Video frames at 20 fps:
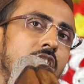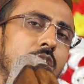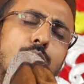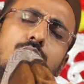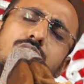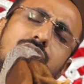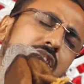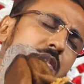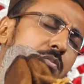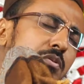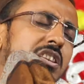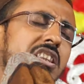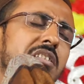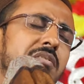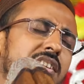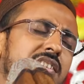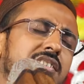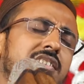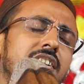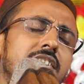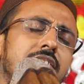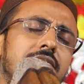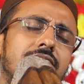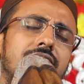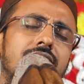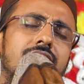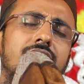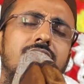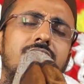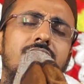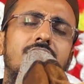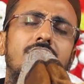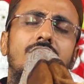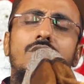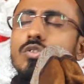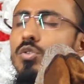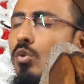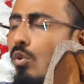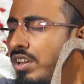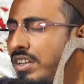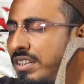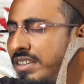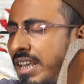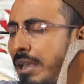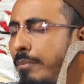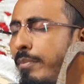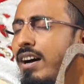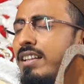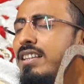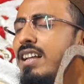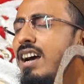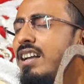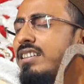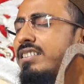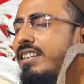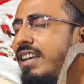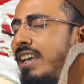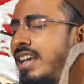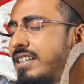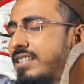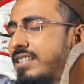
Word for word: অবস্থা বুঝতে পারছেন দড়ি দিয়ে বাঁধা আছে